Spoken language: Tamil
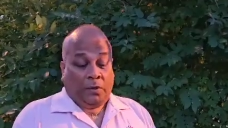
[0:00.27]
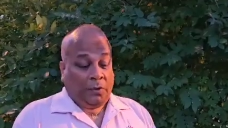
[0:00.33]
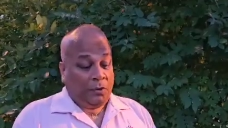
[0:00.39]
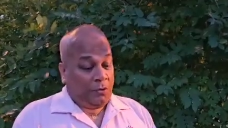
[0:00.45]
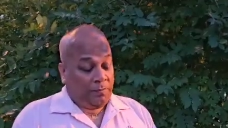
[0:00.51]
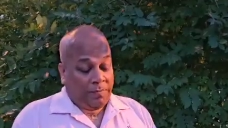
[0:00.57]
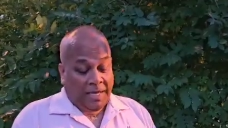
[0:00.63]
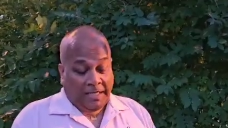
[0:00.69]

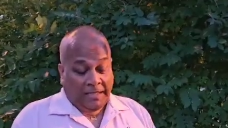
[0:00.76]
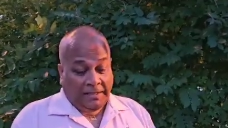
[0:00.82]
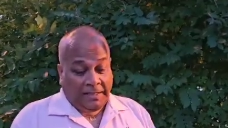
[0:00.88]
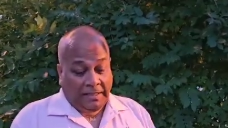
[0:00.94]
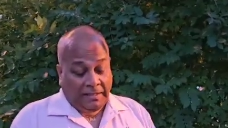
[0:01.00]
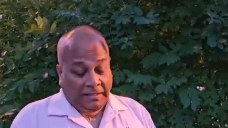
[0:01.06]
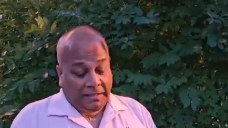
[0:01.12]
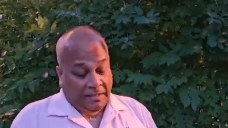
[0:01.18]
ஒரு
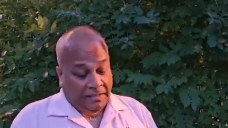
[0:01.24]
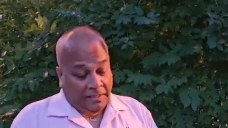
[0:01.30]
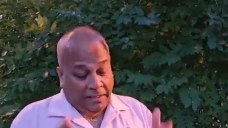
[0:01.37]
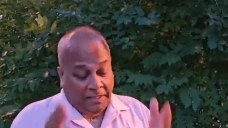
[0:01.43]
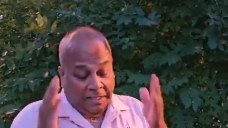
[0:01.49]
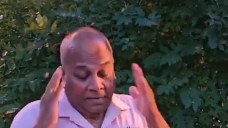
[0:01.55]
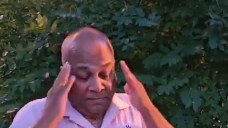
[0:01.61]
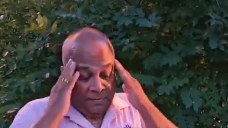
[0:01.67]
மனுஷன்
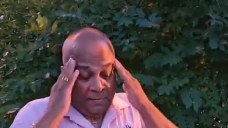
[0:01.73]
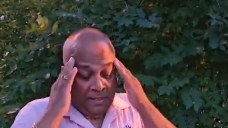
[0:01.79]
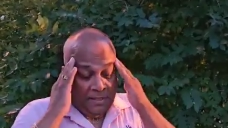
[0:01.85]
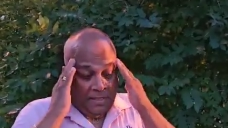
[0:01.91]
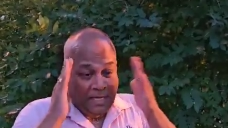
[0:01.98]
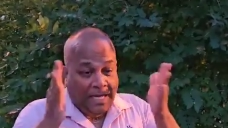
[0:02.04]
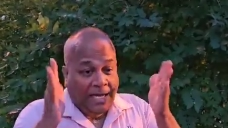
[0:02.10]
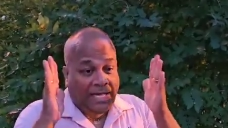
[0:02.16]

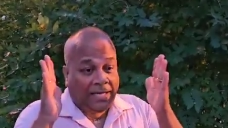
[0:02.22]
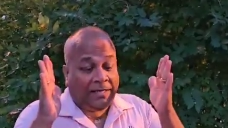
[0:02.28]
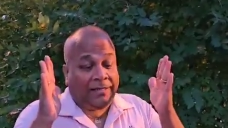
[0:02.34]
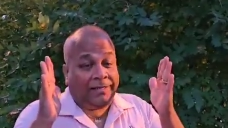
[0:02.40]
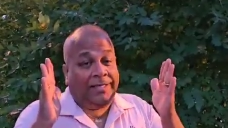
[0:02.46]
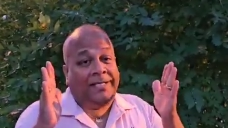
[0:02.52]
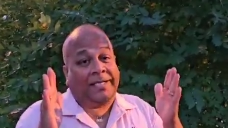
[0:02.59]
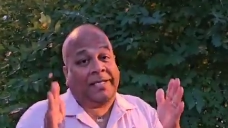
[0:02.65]
நிம்மதியாக
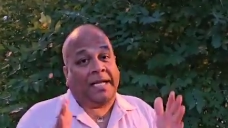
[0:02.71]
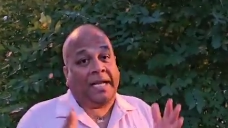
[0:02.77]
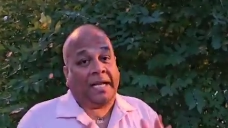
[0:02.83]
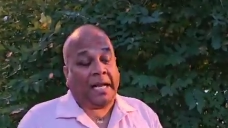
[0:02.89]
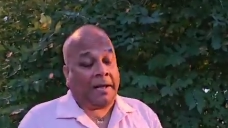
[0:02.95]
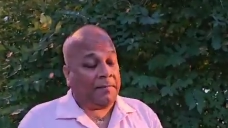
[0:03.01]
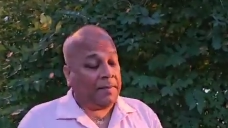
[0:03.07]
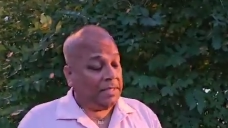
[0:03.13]
இருக்க
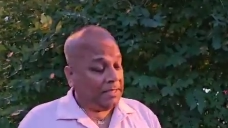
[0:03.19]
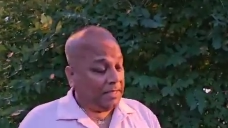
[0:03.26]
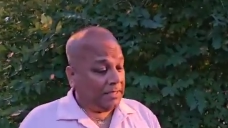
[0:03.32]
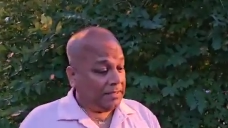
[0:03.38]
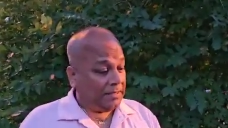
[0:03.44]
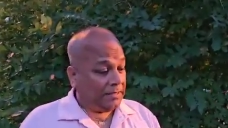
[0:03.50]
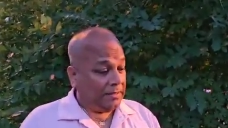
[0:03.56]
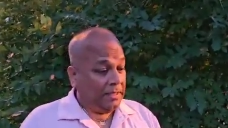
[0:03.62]
இல்லாமல்
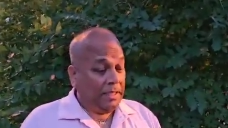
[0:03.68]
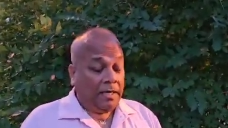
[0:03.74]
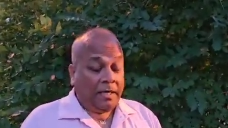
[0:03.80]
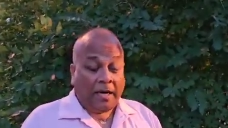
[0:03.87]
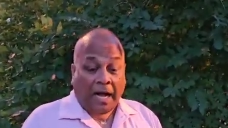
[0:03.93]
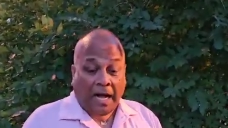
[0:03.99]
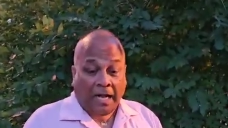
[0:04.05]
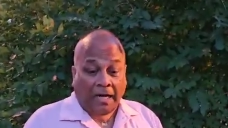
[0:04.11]
கிடக்கு
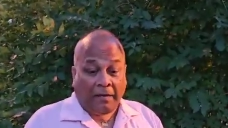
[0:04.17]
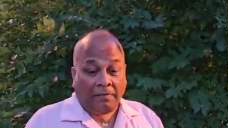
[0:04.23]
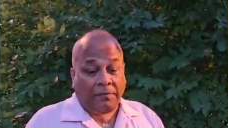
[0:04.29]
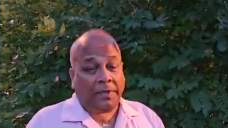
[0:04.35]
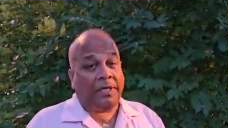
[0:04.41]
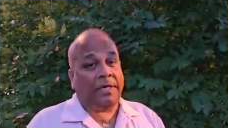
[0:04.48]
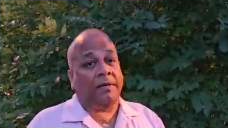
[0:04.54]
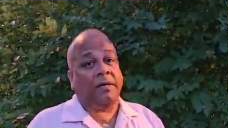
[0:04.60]

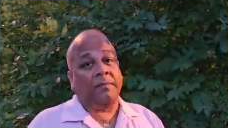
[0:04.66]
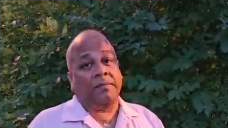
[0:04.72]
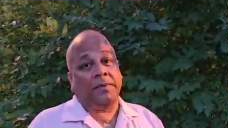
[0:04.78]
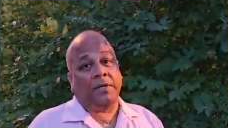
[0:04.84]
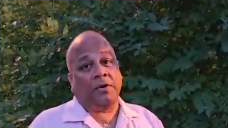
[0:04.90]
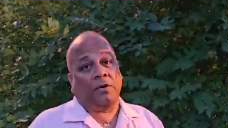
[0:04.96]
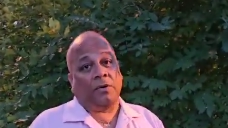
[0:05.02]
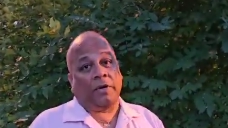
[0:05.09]
காலம்புற
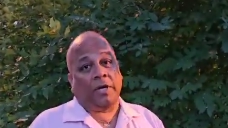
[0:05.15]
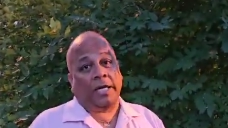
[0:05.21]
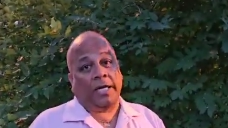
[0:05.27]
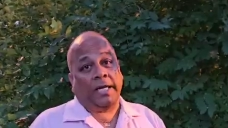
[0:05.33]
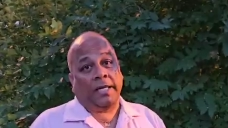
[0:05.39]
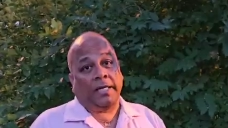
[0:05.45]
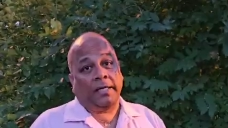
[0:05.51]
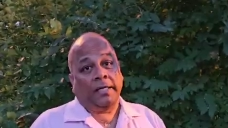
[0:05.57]
எழும்பின
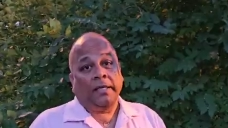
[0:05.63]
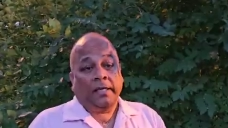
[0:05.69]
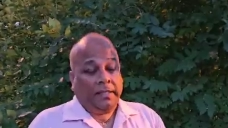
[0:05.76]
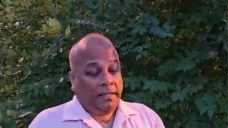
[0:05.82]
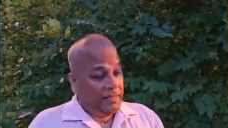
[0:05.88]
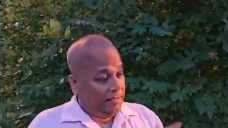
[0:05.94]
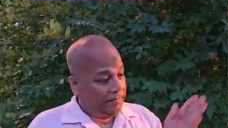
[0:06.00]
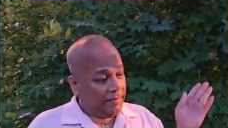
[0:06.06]
உடனே
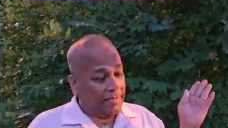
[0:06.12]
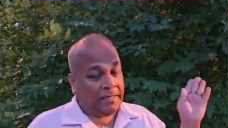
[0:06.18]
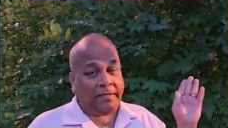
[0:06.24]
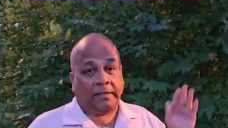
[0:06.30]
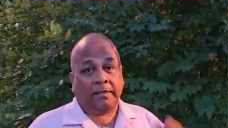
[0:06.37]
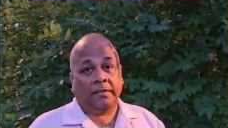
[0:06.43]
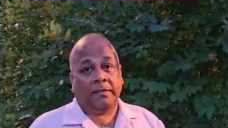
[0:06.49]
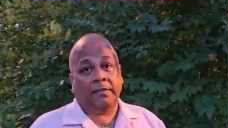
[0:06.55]

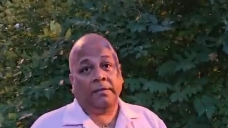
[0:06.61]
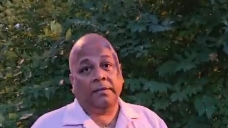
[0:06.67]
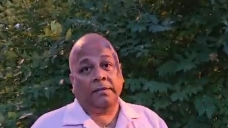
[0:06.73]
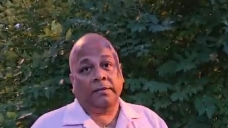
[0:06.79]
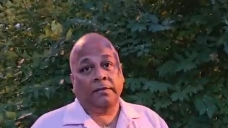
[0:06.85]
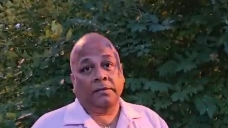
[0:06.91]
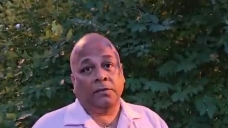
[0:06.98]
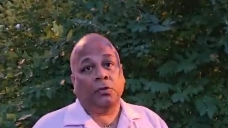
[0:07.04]
இவர்
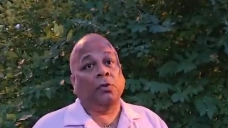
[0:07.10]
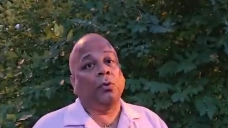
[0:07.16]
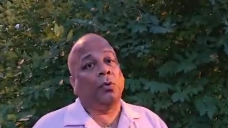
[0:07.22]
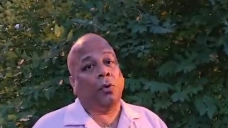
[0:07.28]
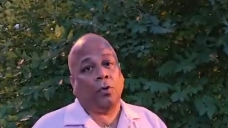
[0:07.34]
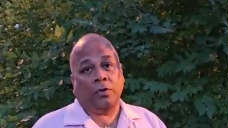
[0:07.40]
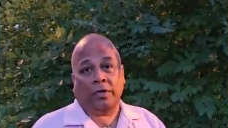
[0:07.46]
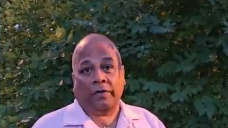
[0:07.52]

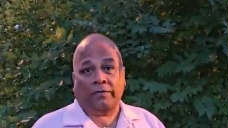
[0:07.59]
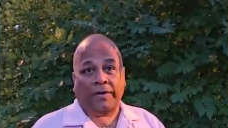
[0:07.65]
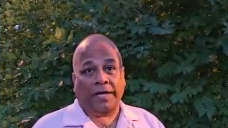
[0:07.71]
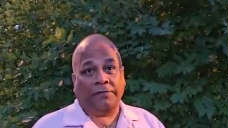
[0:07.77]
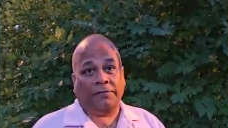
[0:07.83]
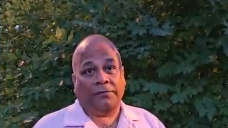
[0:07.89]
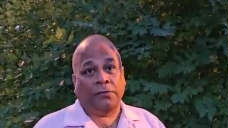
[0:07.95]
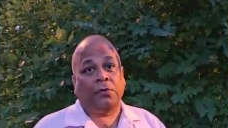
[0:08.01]
ட்ரூடோண்ட
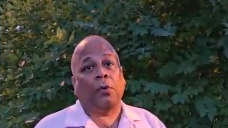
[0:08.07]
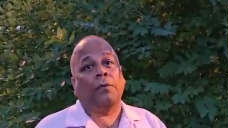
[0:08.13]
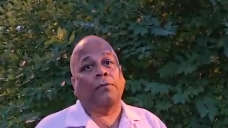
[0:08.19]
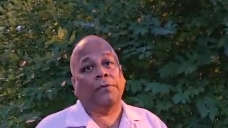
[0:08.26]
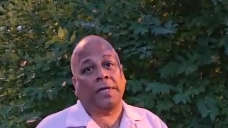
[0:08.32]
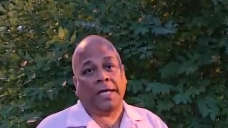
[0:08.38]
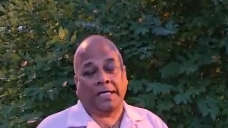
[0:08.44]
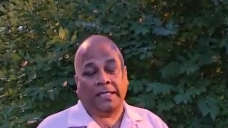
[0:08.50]
வைஃப்
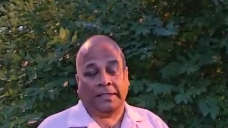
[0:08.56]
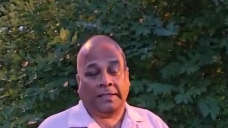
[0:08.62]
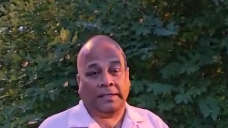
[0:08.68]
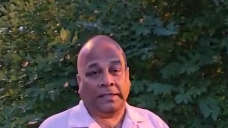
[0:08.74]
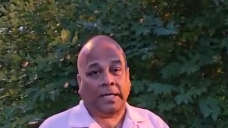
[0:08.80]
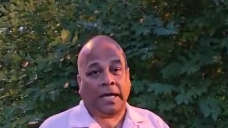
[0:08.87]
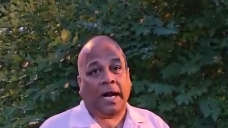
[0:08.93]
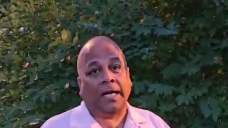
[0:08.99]
சோஃபி
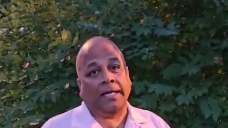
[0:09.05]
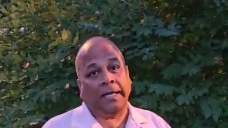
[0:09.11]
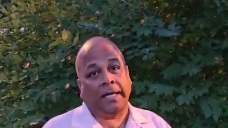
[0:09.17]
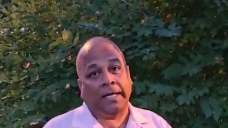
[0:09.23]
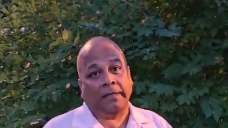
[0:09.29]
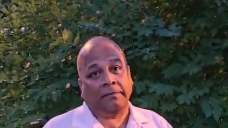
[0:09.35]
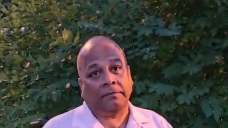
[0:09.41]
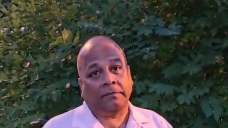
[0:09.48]
அடித்து
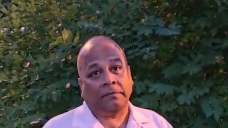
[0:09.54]
அண்ணன்